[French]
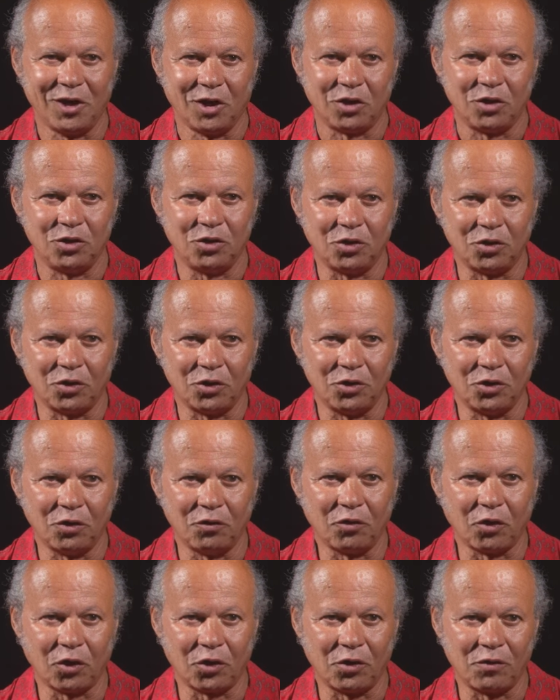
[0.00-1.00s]
euh, de,
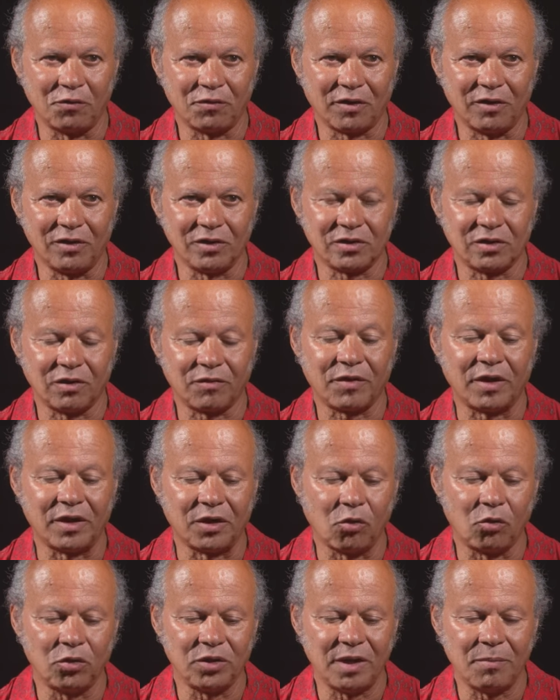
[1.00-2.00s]
Fort-de-France, enfin
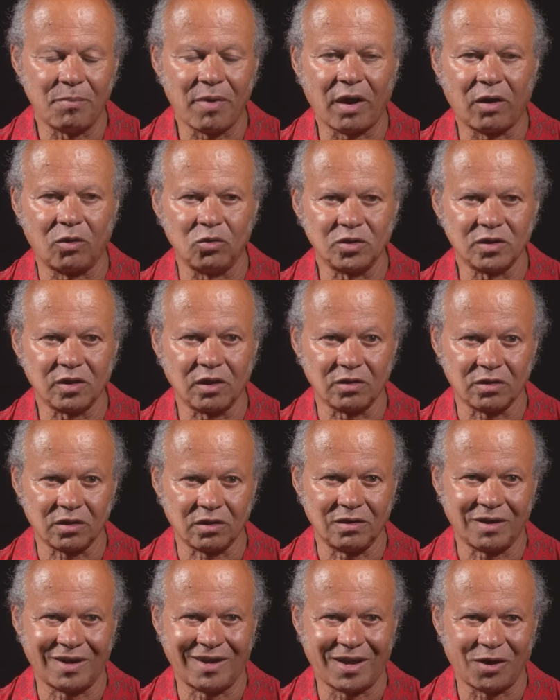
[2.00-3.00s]
au départ au centre,
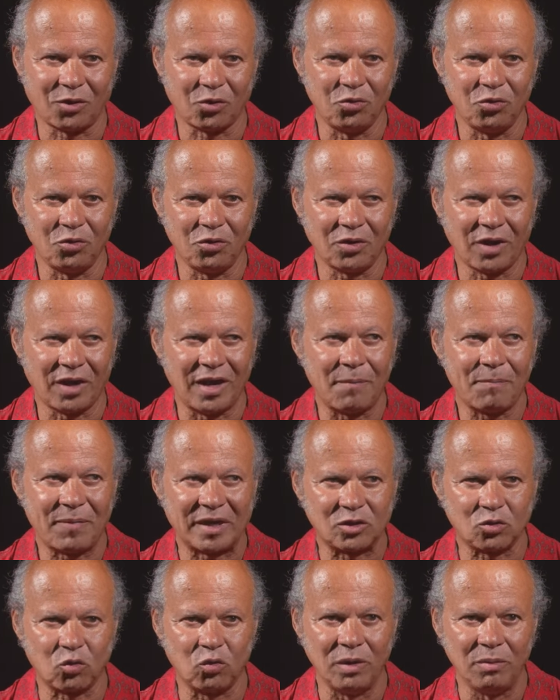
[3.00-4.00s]
à la rue,
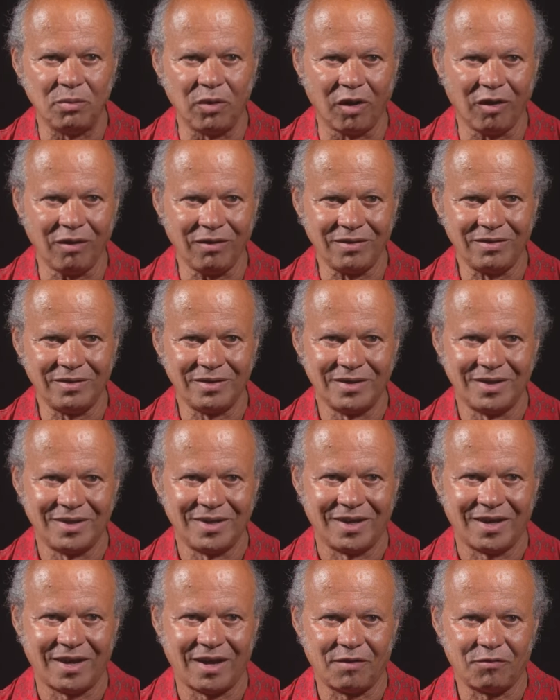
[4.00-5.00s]
l'impasse Louis Blanc, mhm.
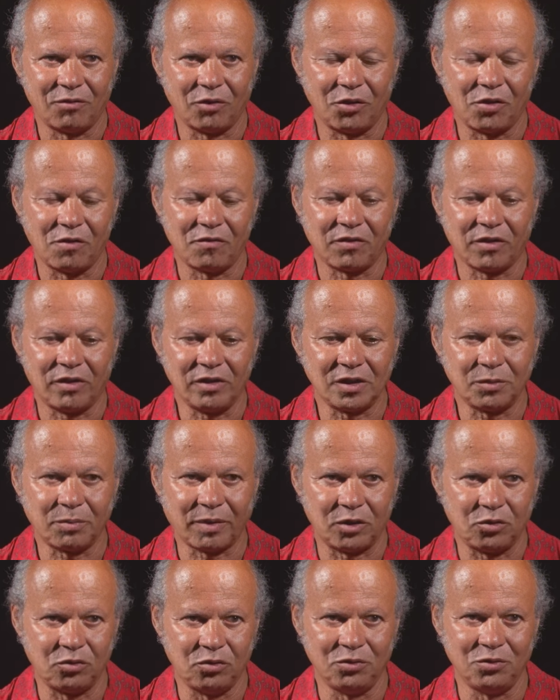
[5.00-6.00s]
à Fort-de-France,
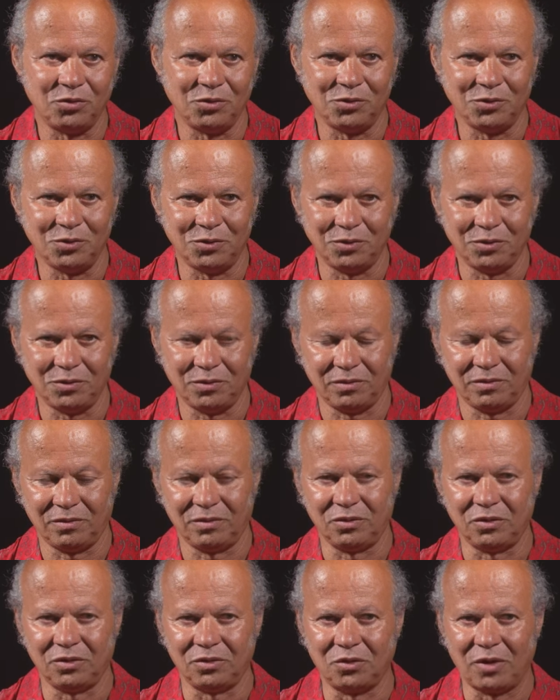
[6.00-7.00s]
près de,
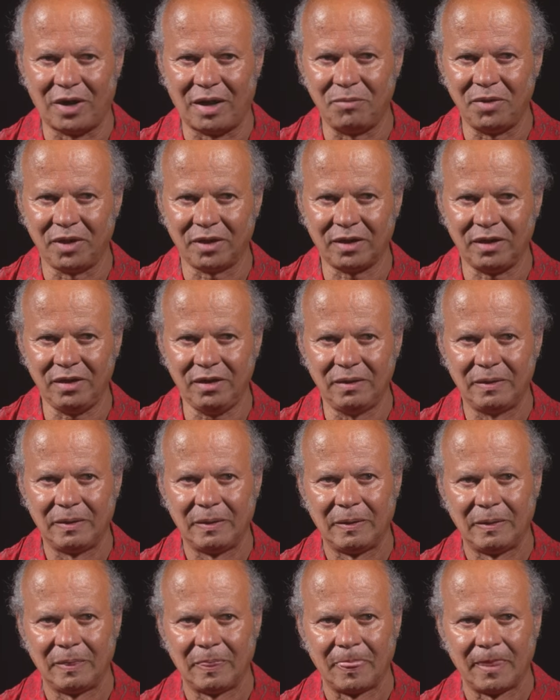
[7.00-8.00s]
la mairie.
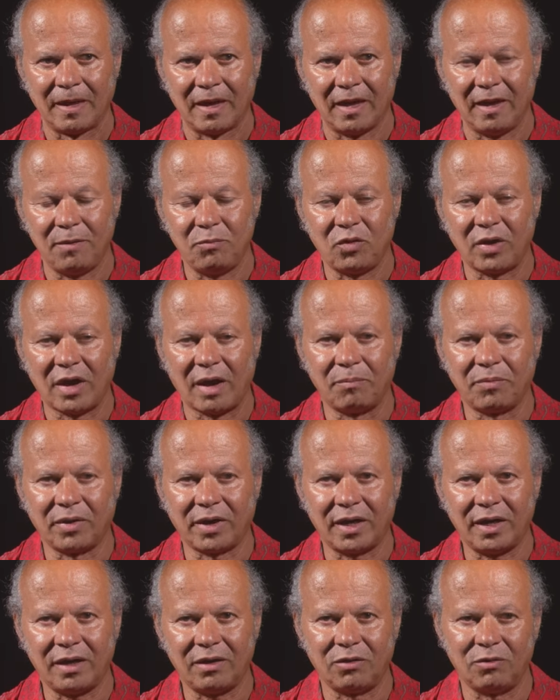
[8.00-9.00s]
Et puis
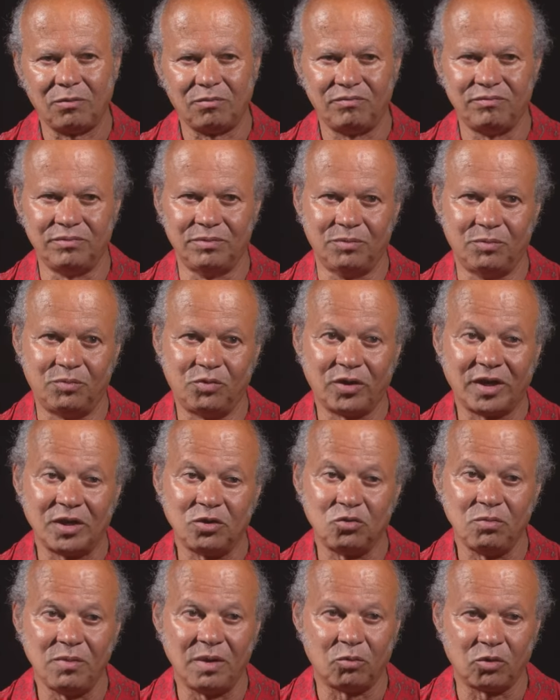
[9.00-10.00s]
après, euh, pour
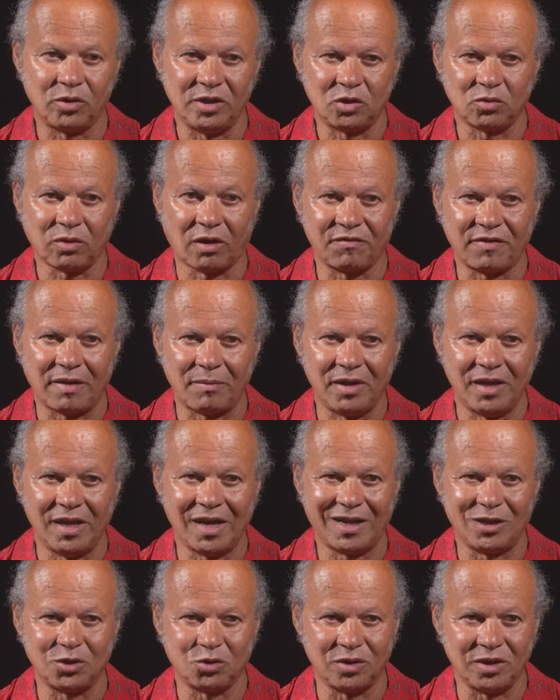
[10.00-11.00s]
résumer mon histoire
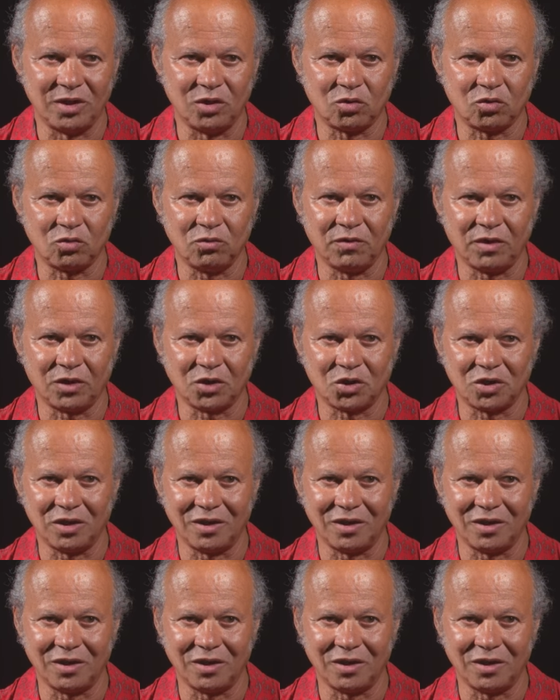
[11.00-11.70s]
familiale, je dis souvent que